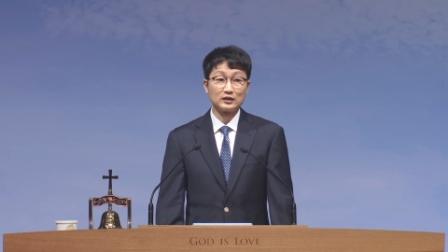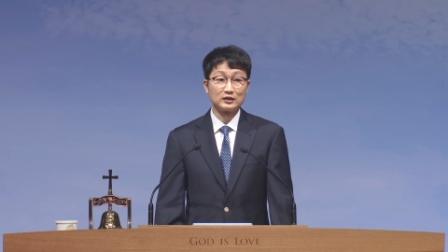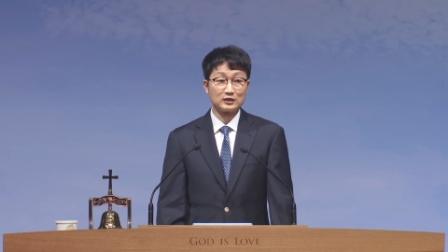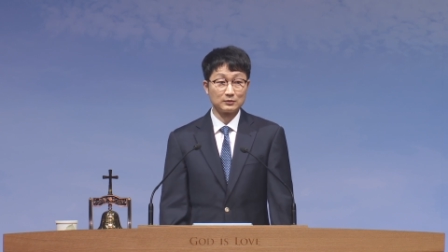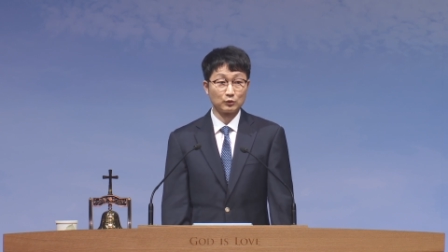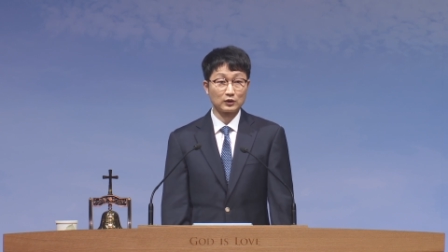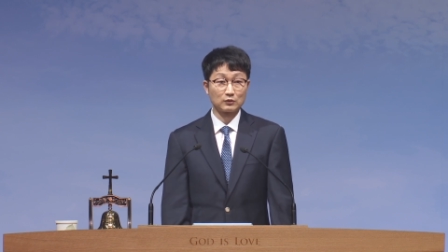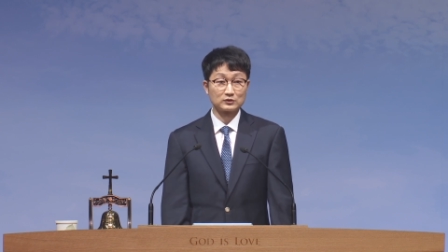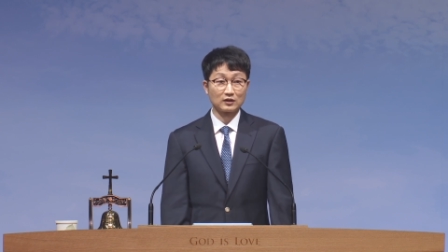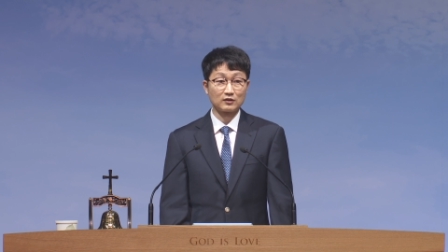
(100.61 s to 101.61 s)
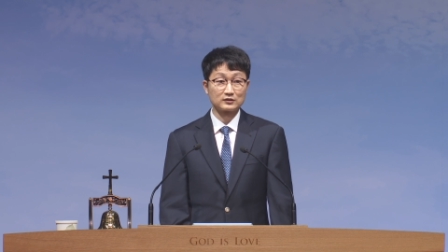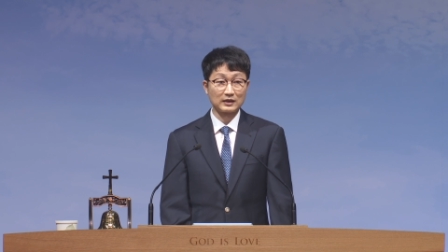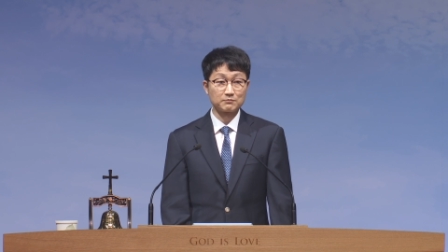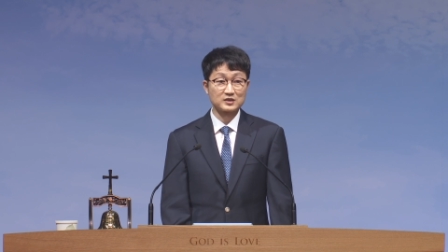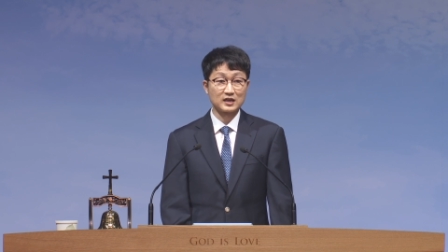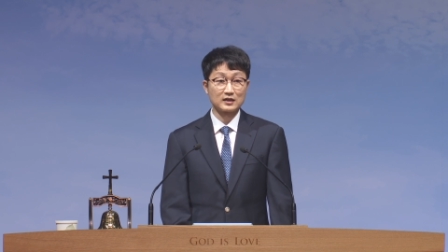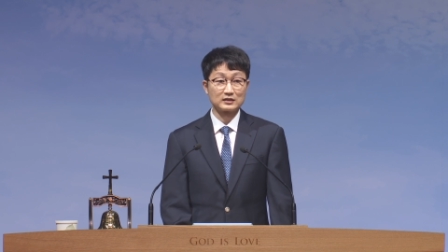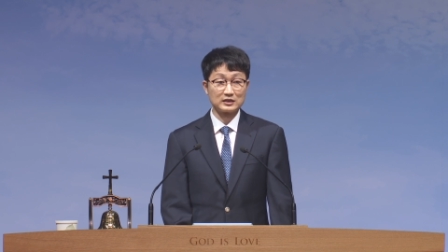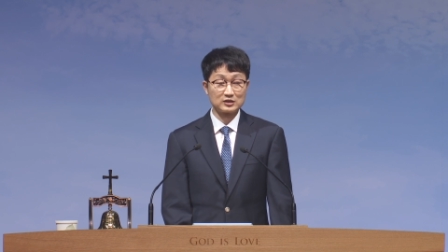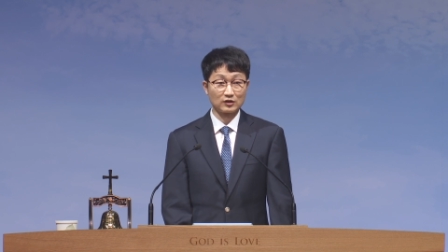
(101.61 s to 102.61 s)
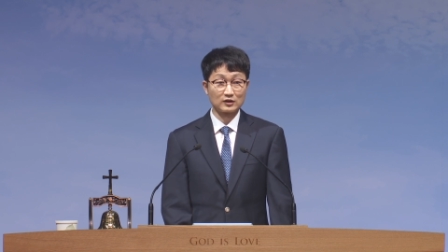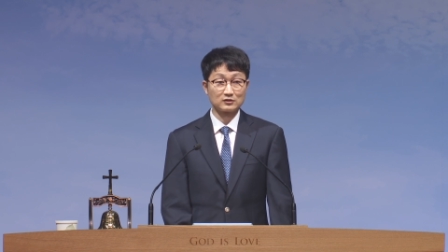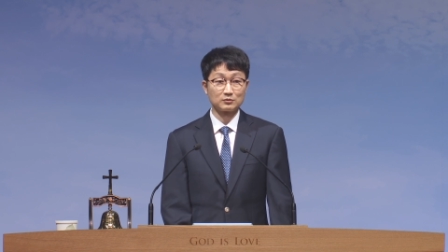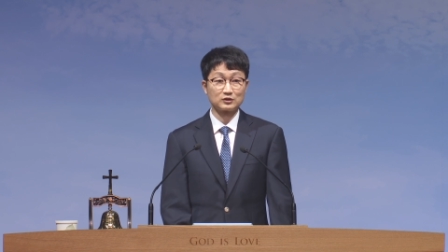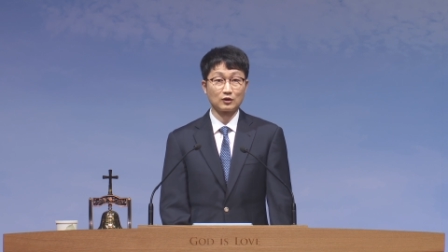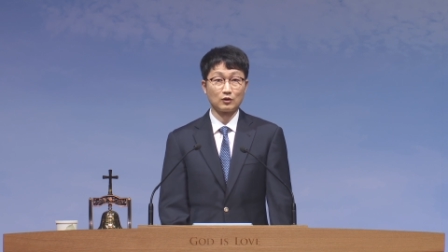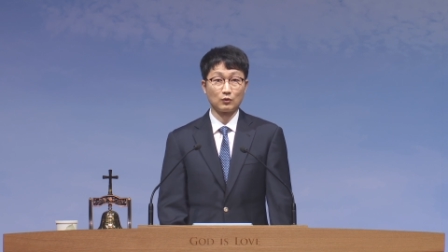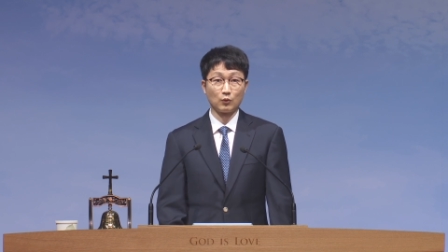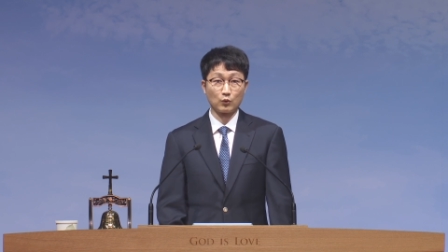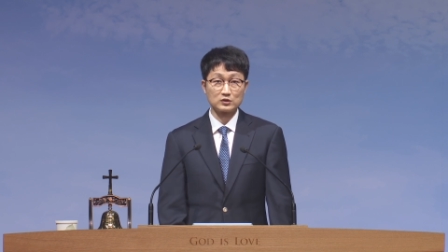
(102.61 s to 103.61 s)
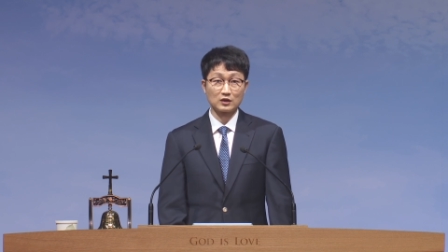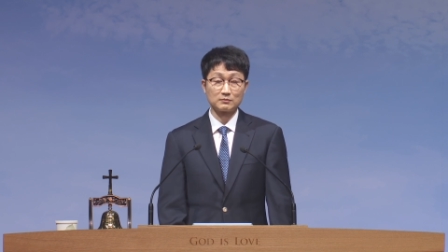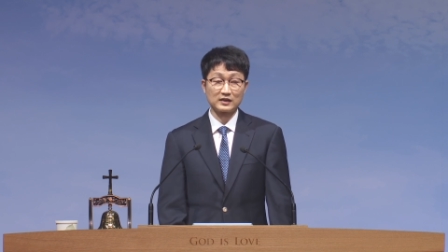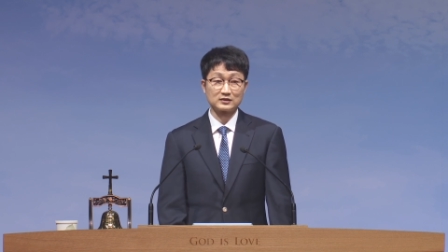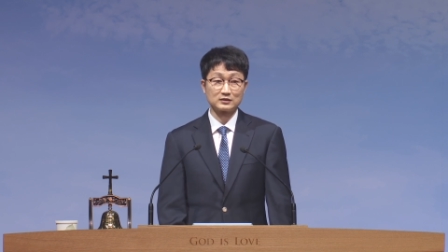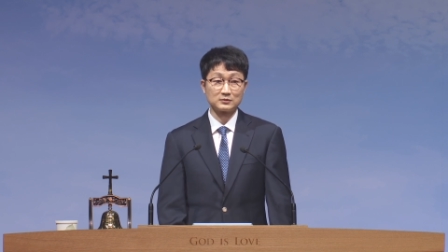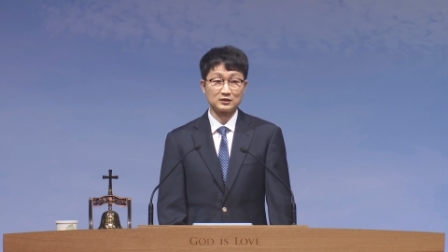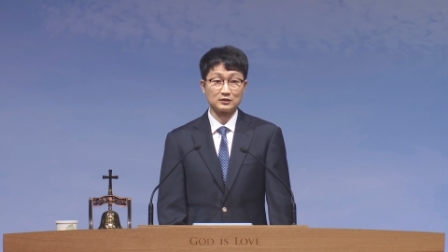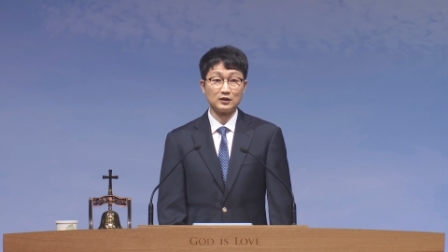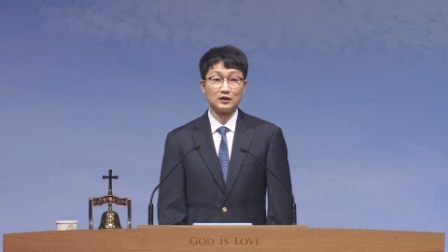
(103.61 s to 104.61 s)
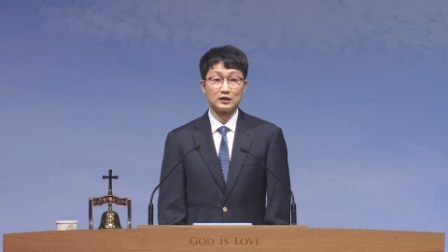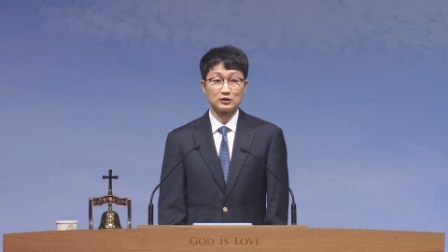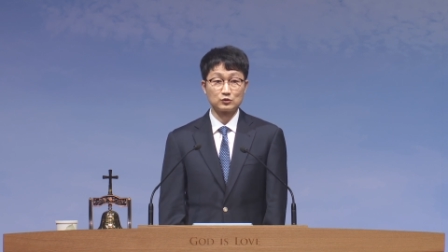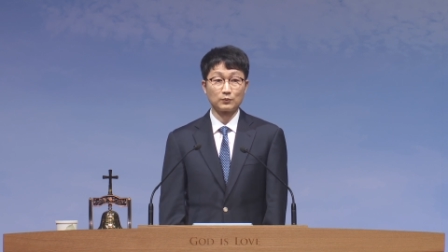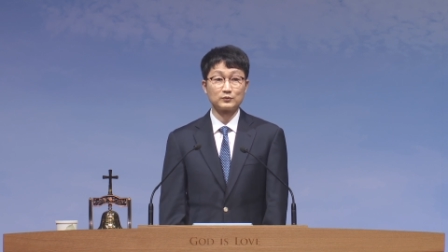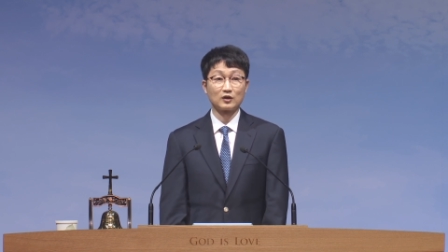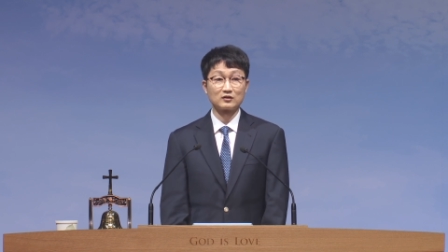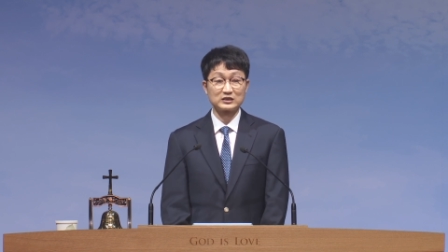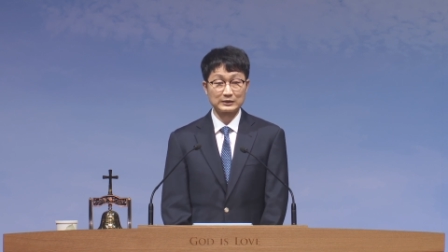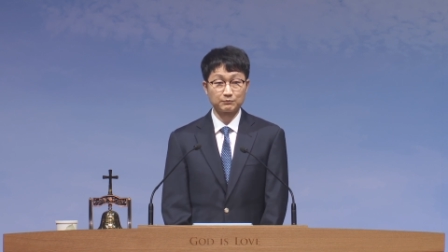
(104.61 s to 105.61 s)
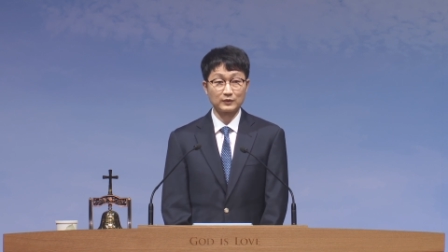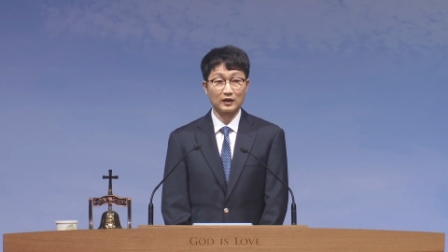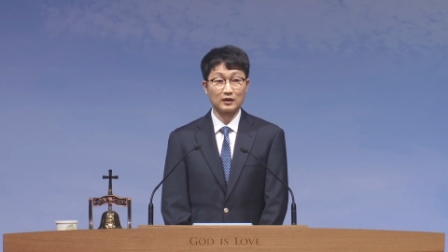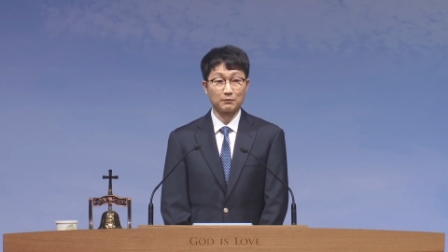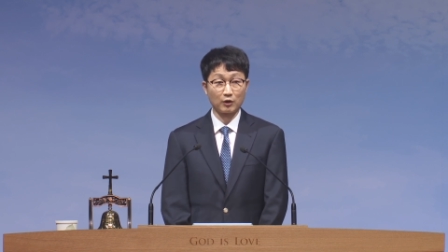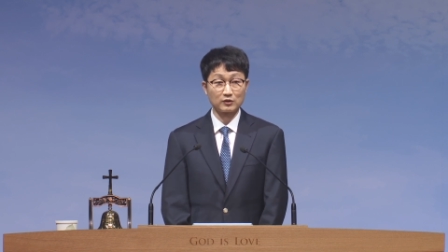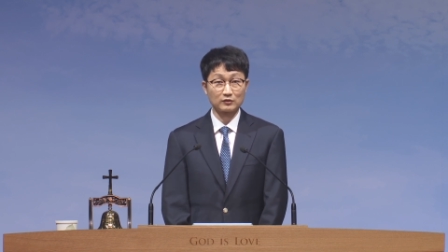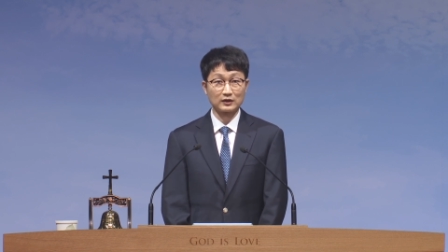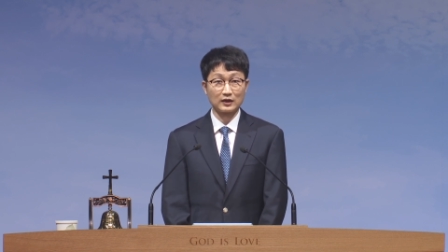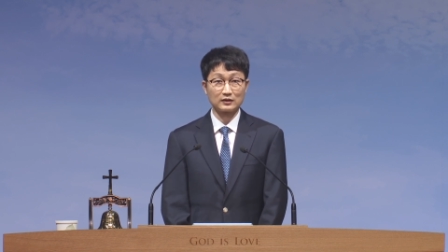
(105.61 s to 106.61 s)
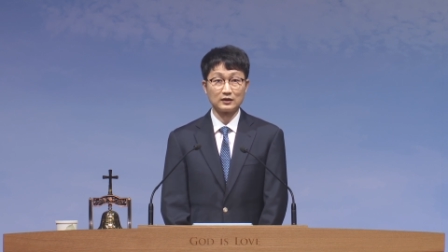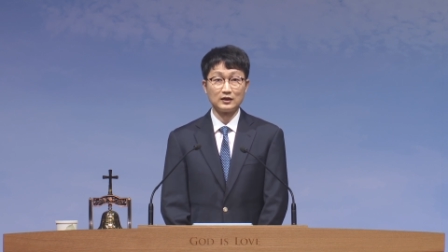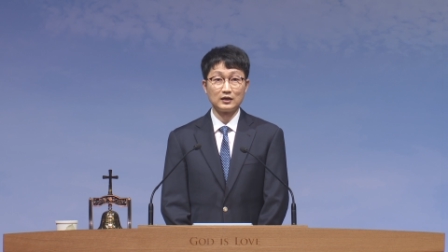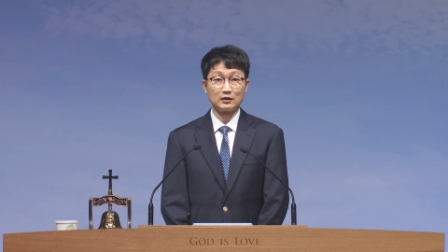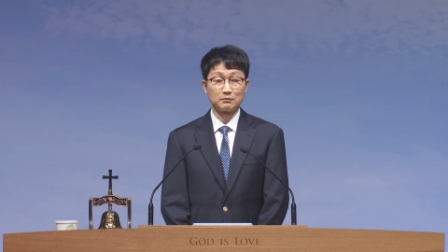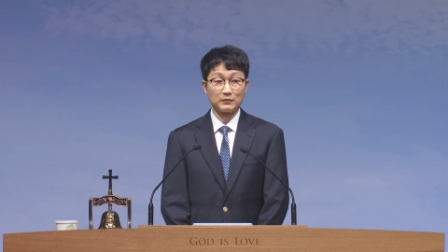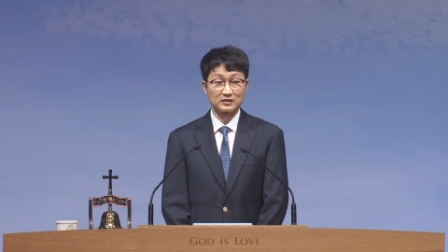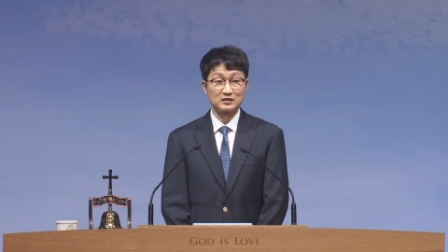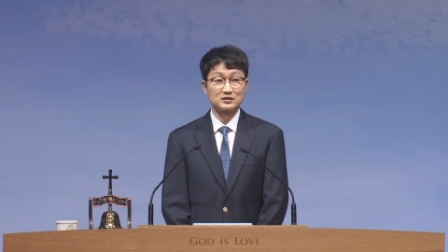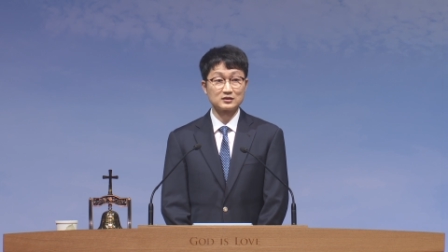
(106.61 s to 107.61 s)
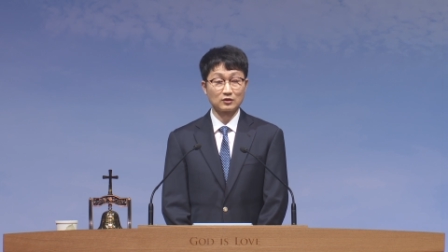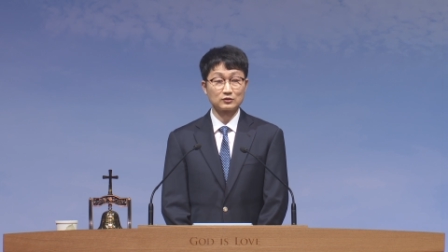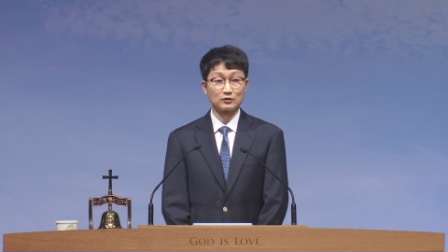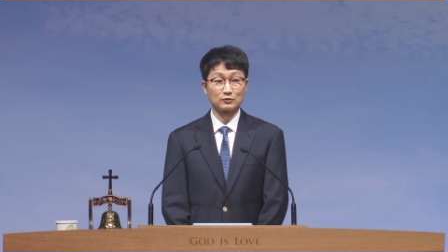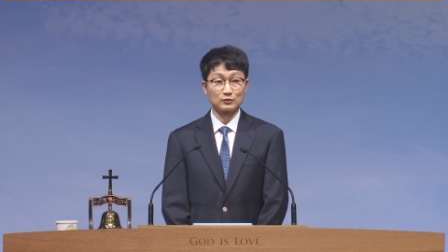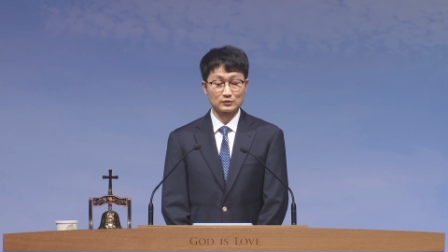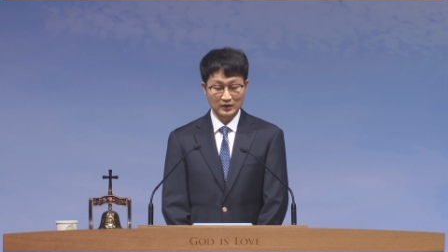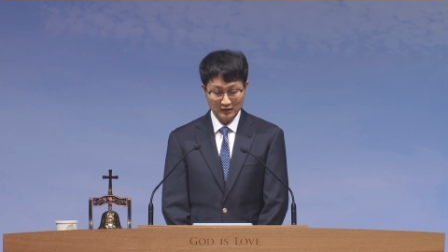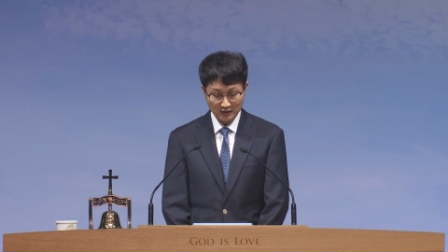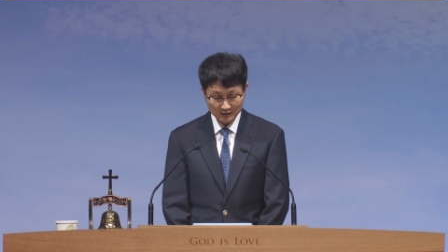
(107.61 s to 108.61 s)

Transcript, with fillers: 디모데후서 삼 장 이 절에서부터 오 절 말씀을 좀 더 쉽게 번역된 메시지 성경으로 제가